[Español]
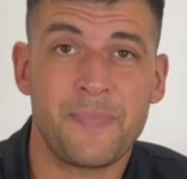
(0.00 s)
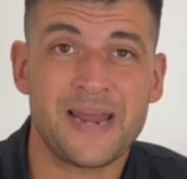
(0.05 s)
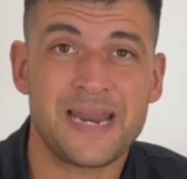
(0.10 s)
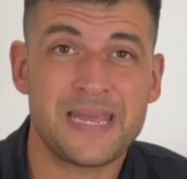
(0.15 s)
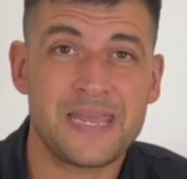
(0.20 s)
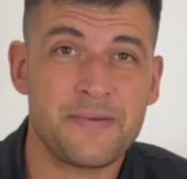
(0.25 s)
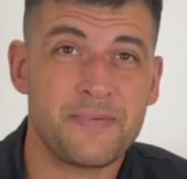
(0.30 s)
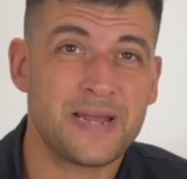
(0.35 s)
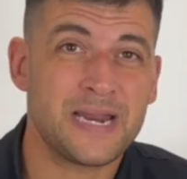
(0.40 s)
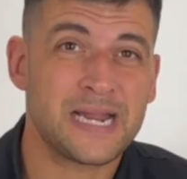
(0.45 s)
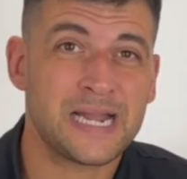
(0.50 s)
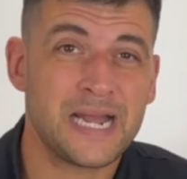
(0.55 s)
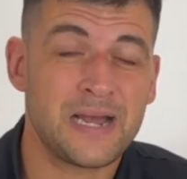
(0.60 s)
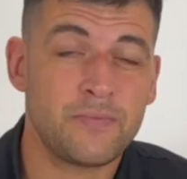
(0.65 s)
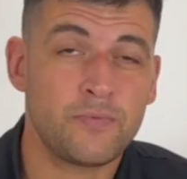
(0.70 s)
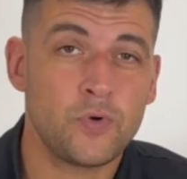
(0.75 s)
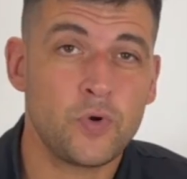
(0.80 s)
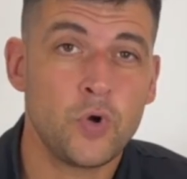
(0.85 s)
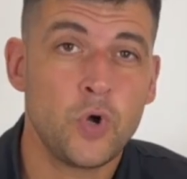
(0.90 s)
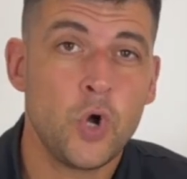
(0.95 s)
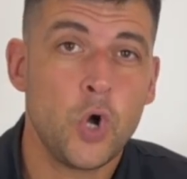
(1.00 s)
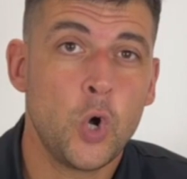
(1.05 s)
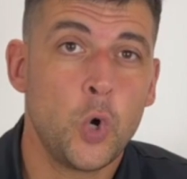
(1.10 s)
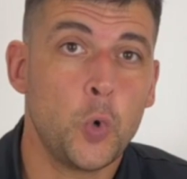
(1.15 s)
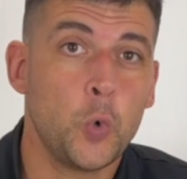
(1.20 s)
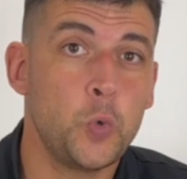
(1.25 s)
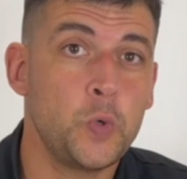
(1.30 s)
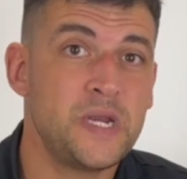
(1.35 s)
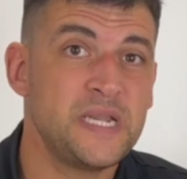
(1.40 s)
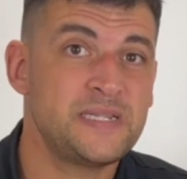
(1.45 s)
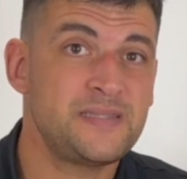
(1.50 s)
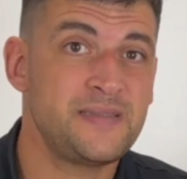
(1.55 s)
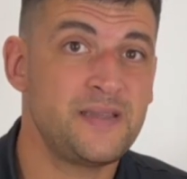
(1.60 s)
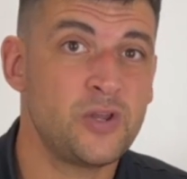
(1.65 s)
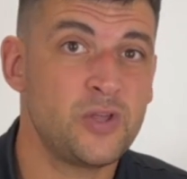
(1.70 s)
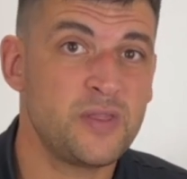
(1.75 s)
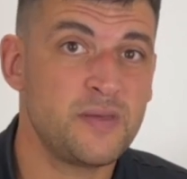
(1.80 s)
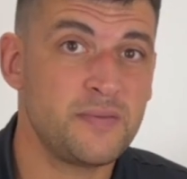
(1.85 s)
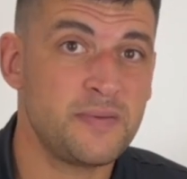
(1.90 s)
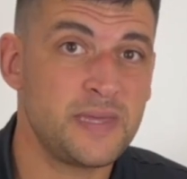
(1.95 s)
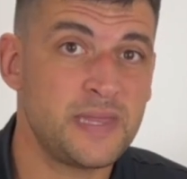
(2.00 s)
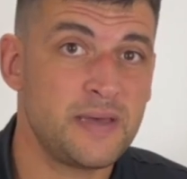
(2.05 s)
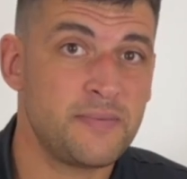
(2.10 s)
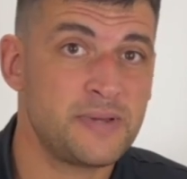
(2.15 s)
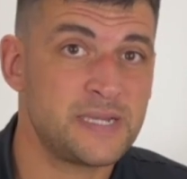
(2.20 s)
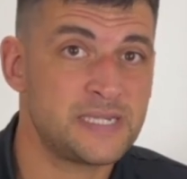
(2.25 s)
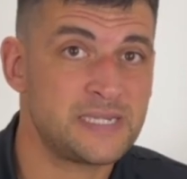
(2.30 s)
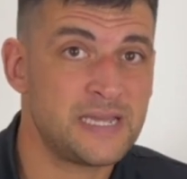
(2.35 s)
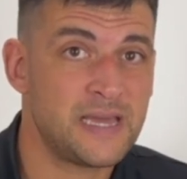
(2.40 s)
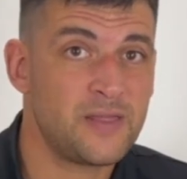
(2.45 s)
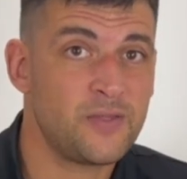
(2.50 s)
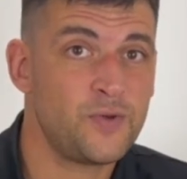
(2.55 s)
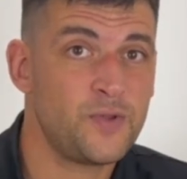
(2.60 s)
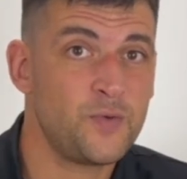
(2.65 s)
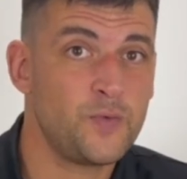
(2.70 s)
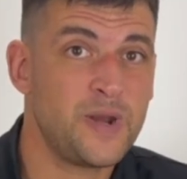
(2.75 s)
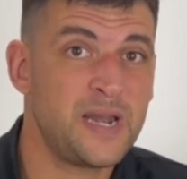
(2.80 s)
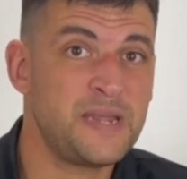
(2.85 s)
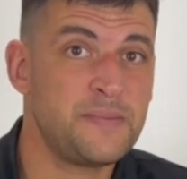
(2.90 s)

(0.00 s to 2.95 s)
para llevar a cabo un estilo de vida basado en una